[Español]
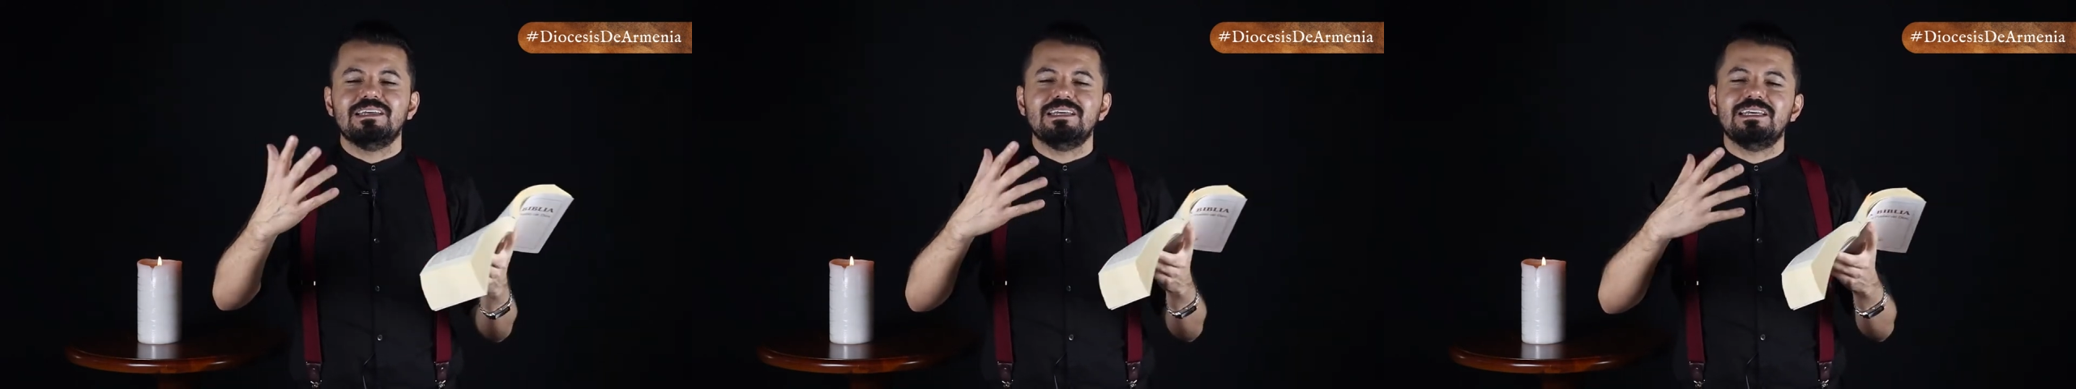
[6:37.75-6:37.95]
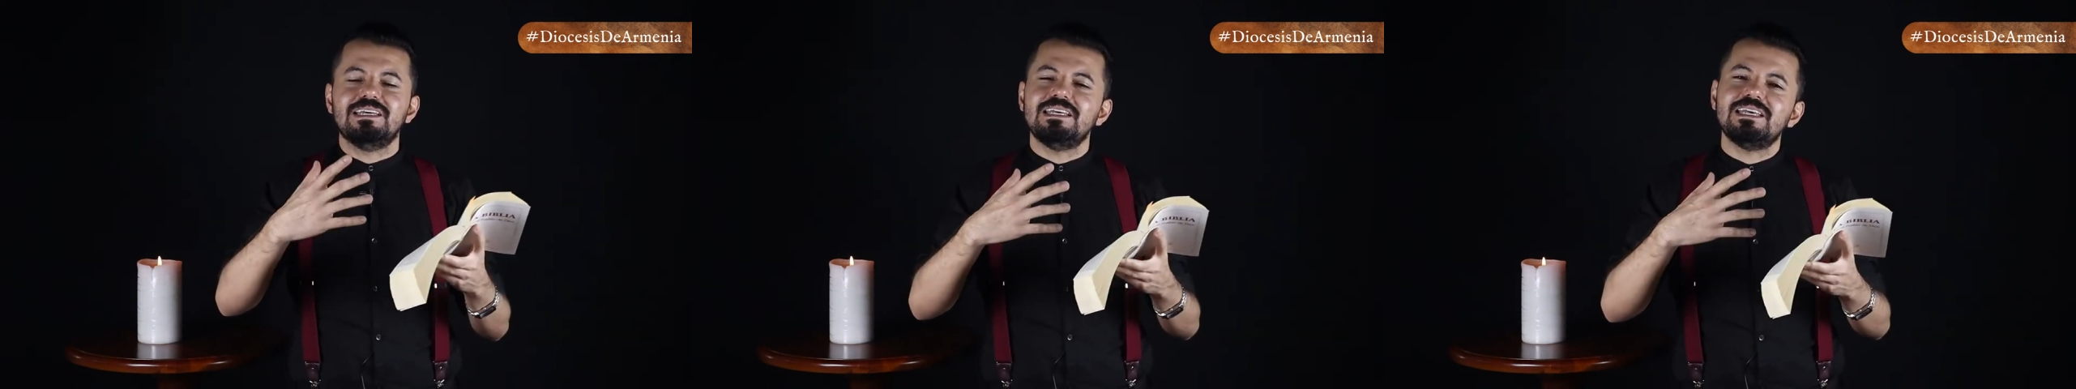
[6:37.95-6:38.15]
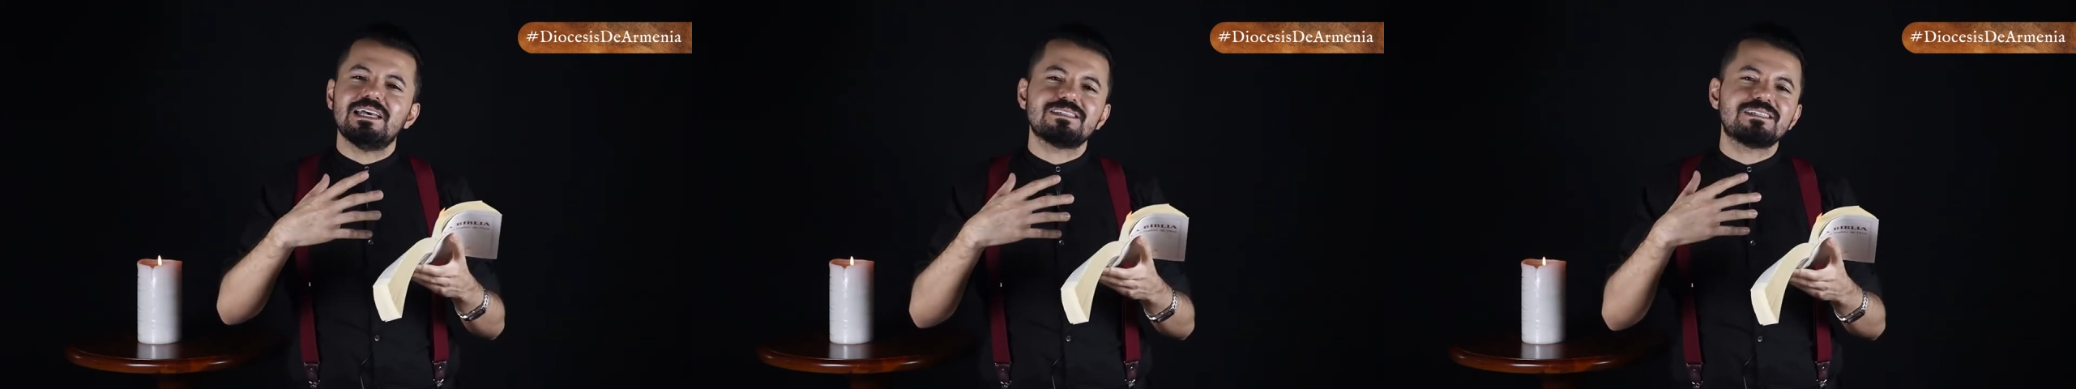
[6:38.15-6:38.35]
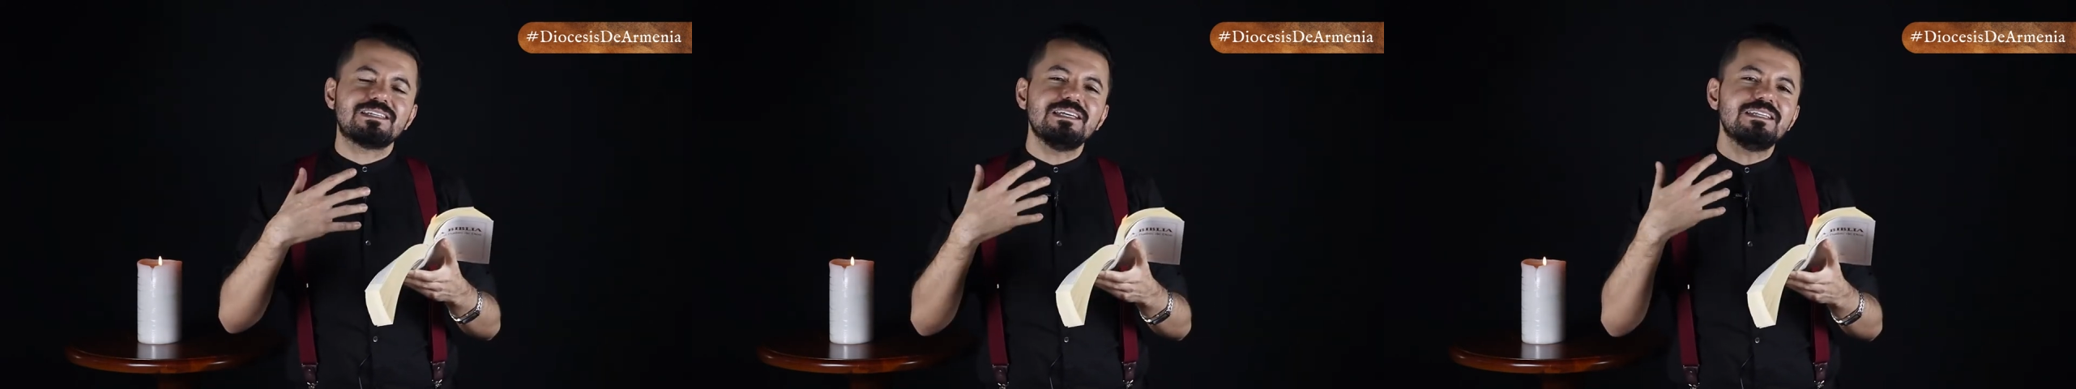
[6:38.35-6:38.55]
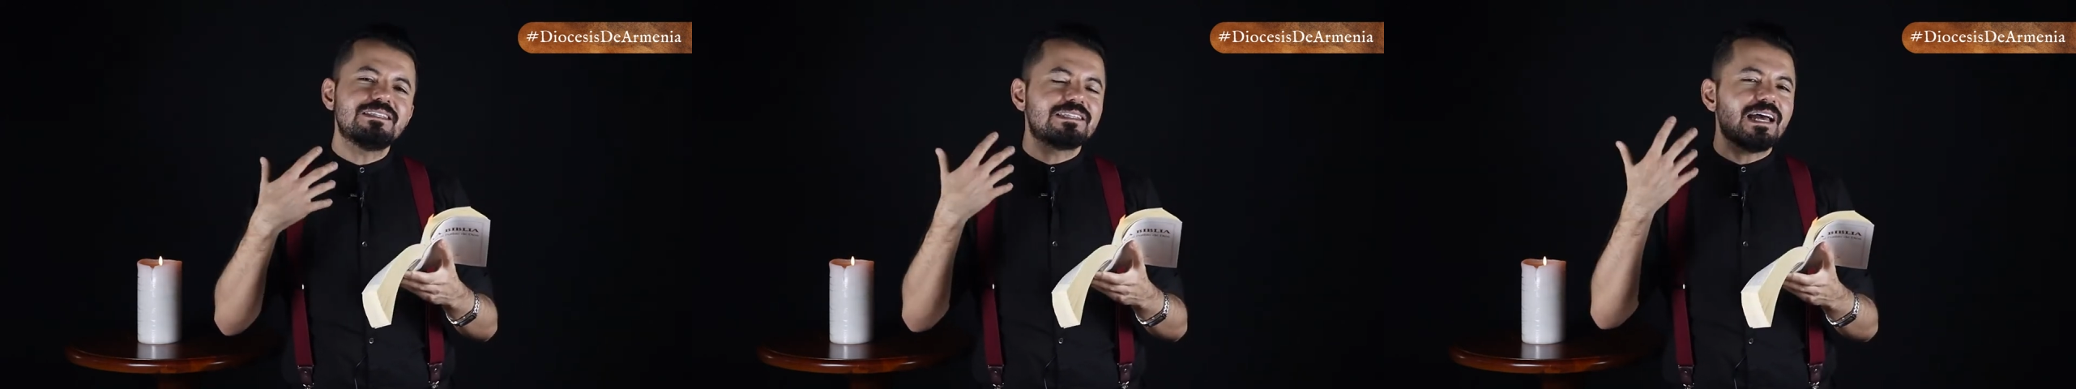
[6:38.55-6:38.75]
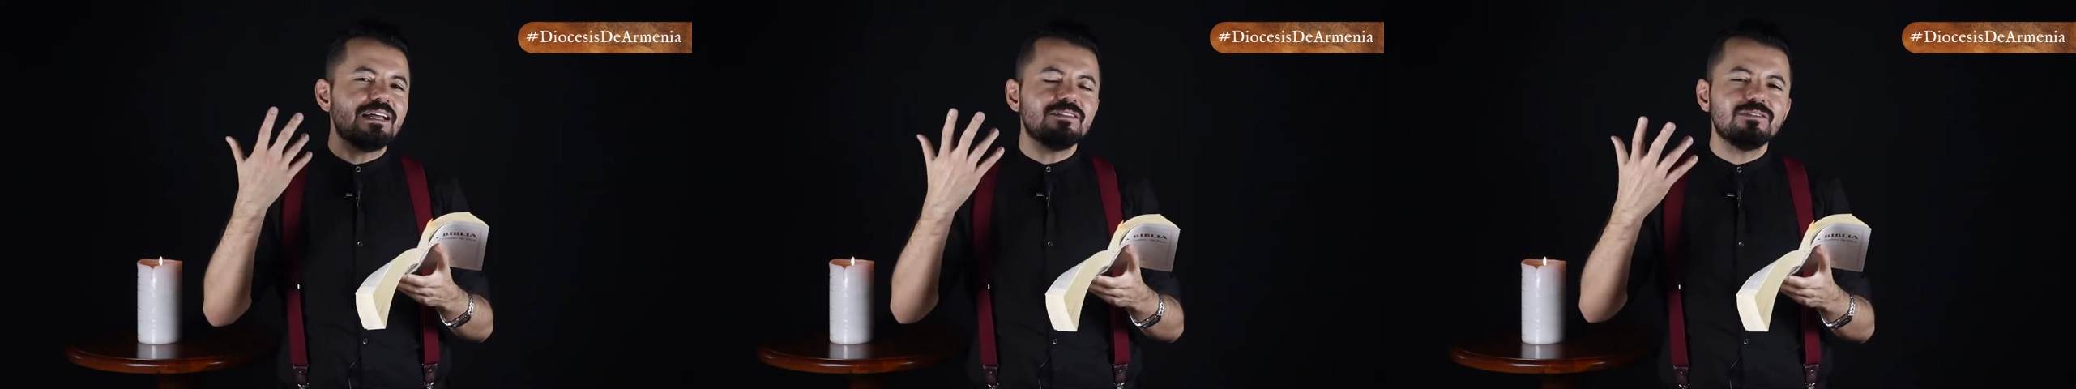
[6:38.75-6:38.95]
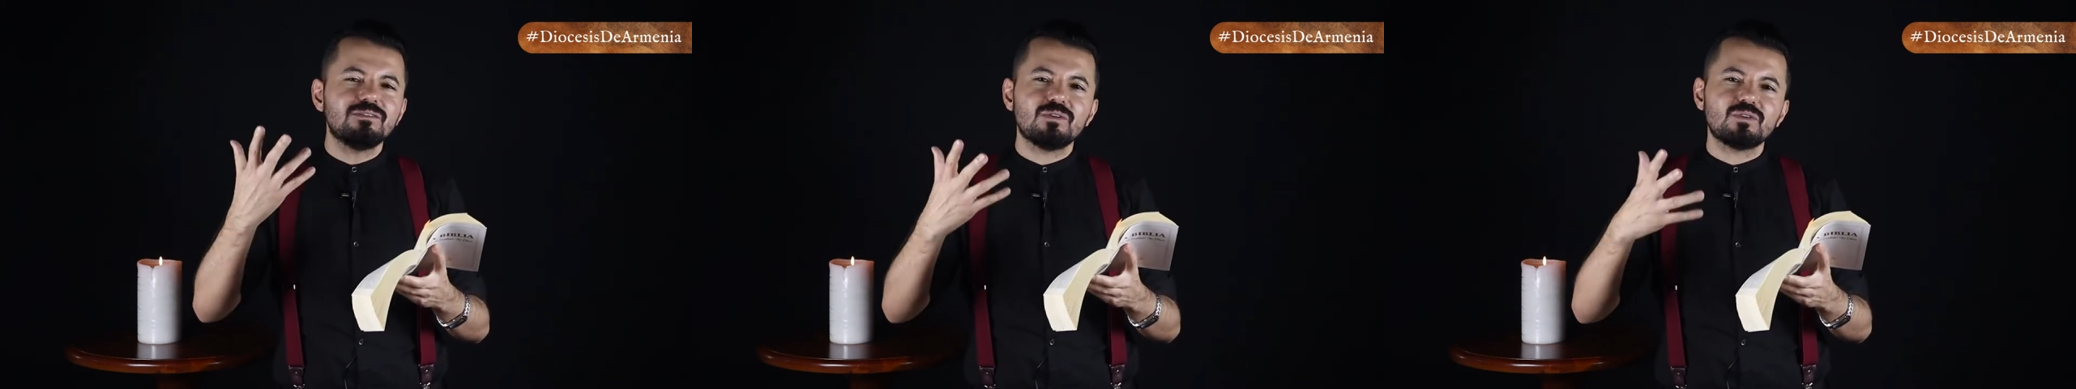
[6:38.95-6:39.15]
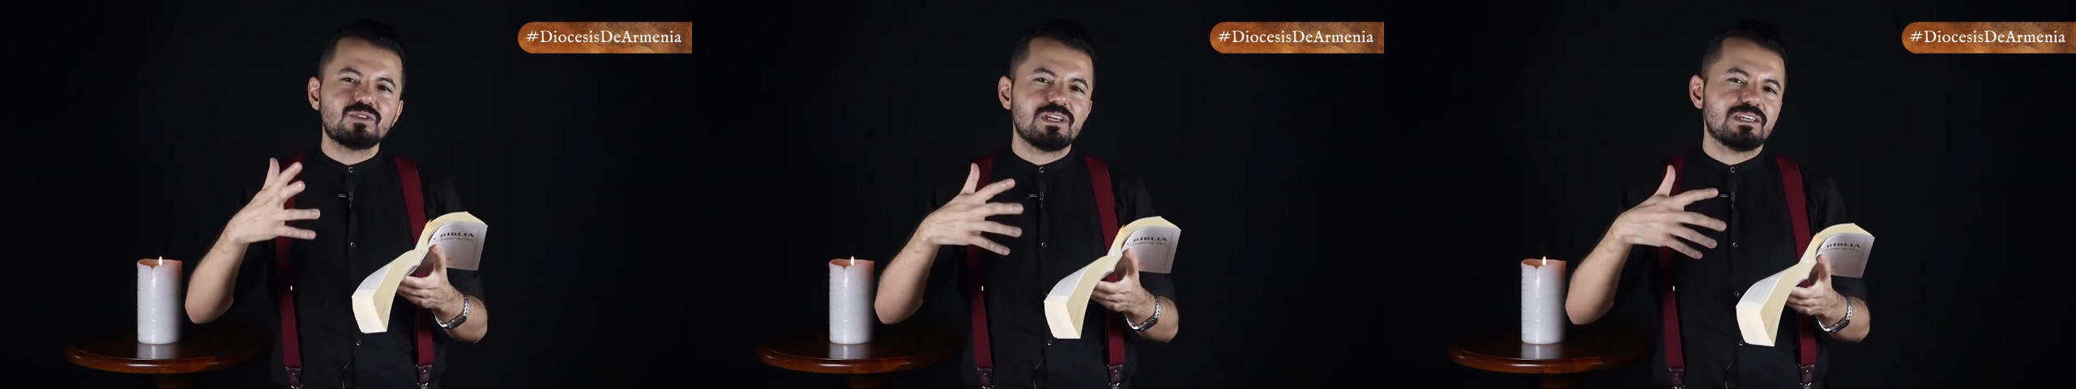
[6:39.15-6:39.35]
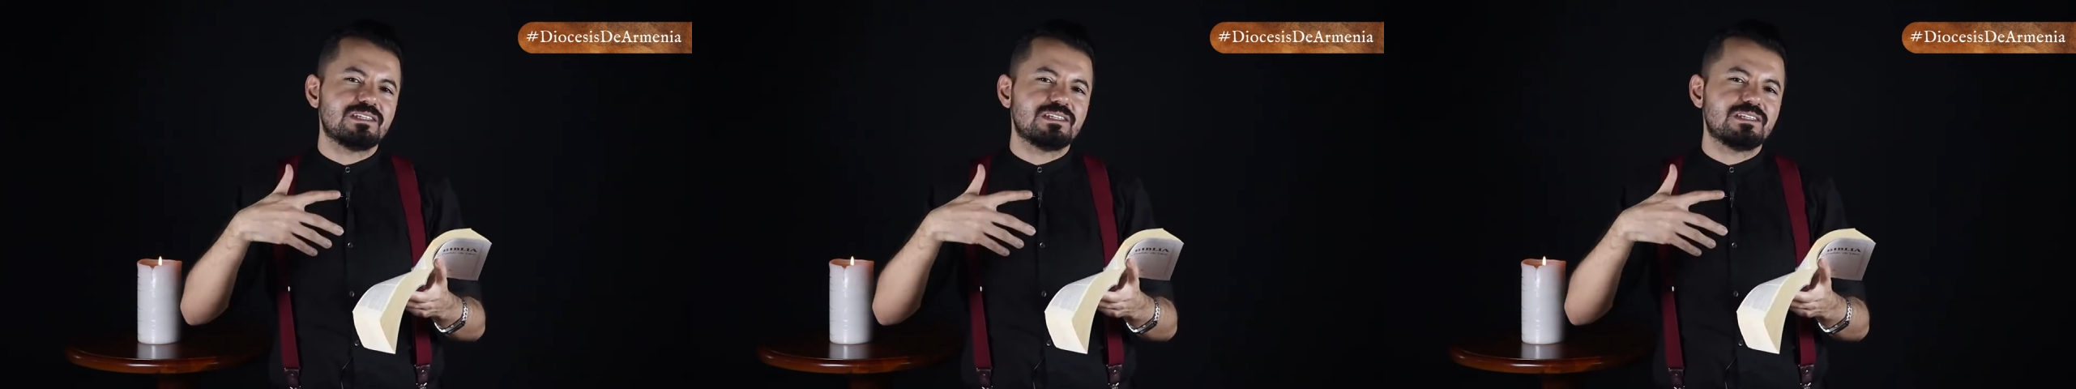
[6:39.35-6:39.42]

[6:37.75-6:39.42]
y así tantos